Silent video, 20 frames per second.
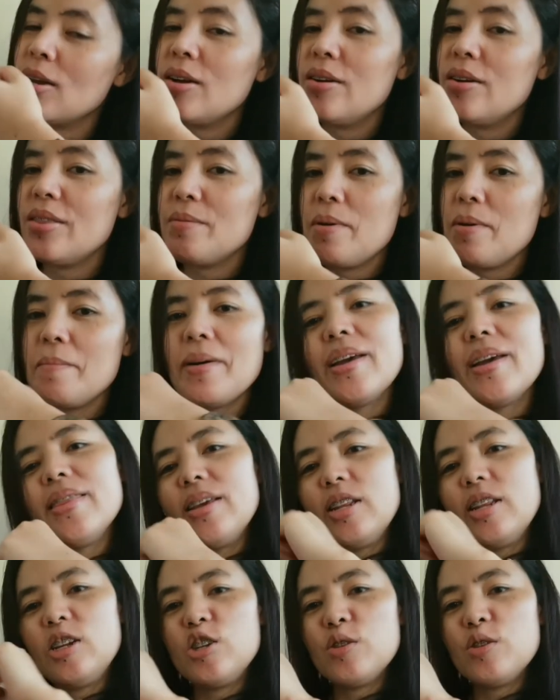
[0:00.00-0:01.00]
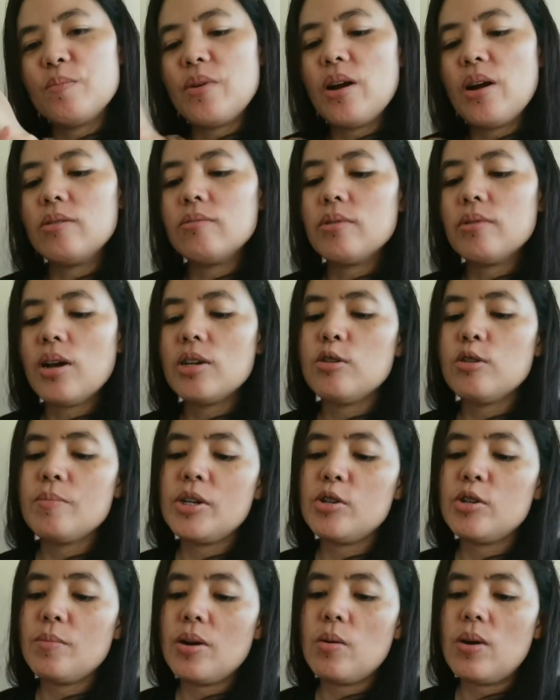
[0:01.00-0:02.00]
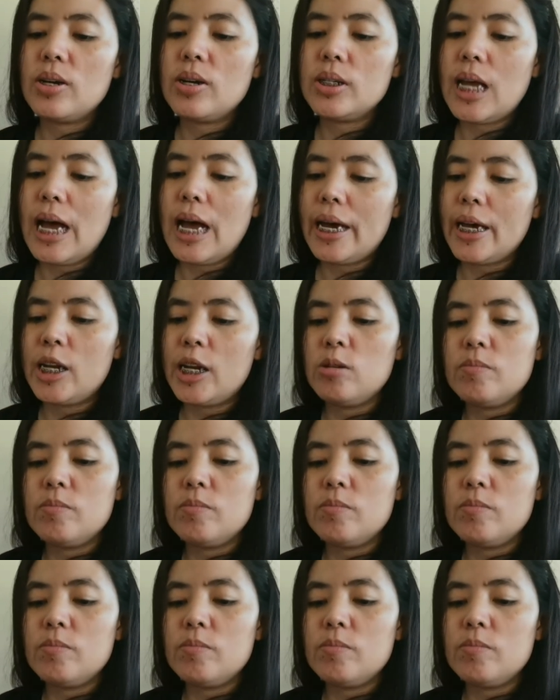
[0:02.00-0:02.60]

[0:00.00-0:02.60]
Di ba maganda rin yung brown? Kasi medyo maluwang sa akin.